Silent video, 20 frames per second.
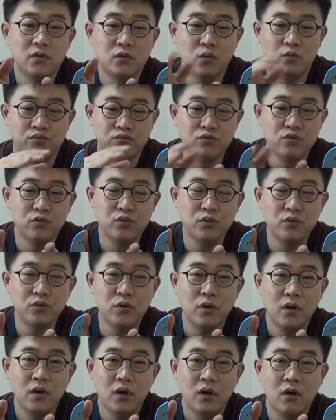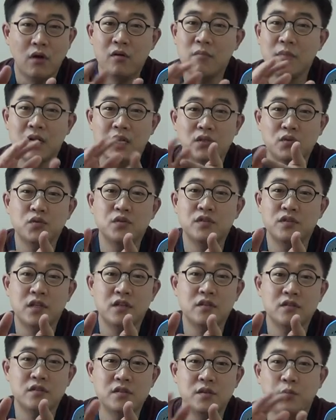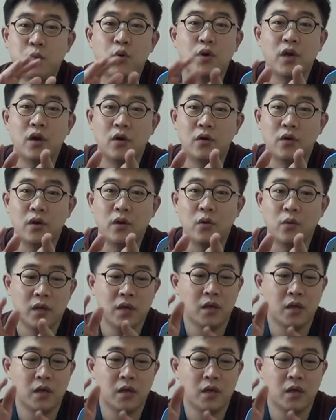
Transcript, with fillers: 또 물도 얼마나 소진됐는지 보기가 어려워요.